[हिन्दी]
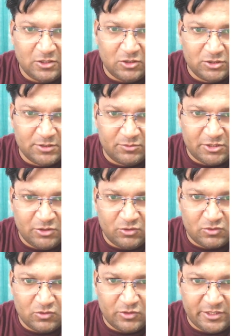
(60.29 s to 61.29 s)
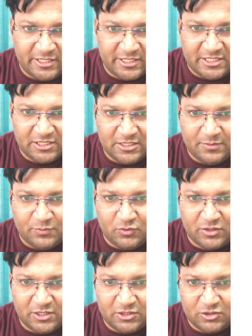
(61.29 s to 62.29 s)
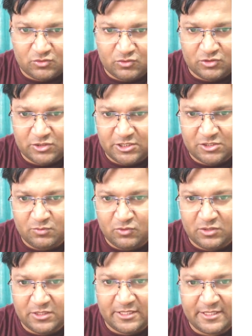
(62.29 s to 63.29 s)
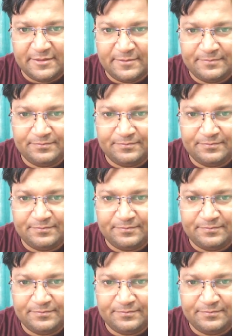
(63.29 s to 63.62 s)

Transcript: और जब तीनों क्लोरीन एक ही तरफ होंगे तो इसको सिस बोल देंगे